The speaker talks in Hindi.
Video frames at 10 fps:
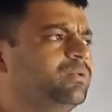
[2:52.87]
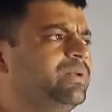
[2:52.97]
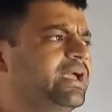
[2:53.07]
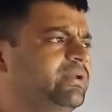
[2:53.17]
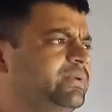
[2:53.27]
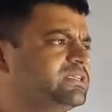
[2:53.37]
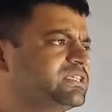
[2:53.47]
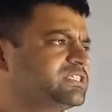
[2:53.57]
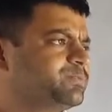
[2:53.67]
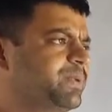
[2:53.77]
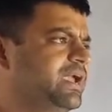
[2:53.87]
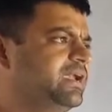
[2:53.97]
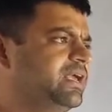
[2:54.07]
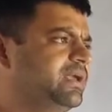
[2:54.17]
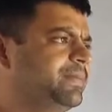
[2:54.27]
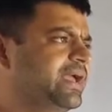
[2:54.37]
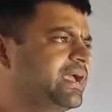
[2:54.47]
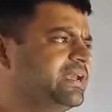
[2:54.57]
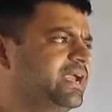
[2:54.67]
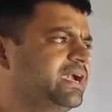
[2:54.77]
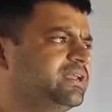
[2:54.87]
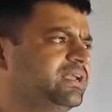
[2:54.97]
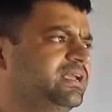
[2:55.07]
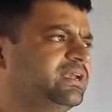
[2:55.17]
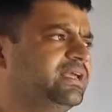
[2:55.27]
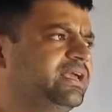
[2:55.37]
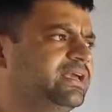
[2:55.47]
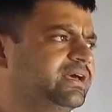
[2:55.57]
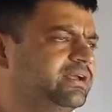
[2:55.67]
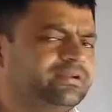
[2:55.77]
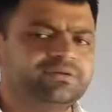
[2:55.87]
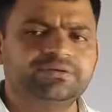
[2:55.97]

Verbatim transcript: वैन वी सस्पेंड ए मैग्नेट इन एयर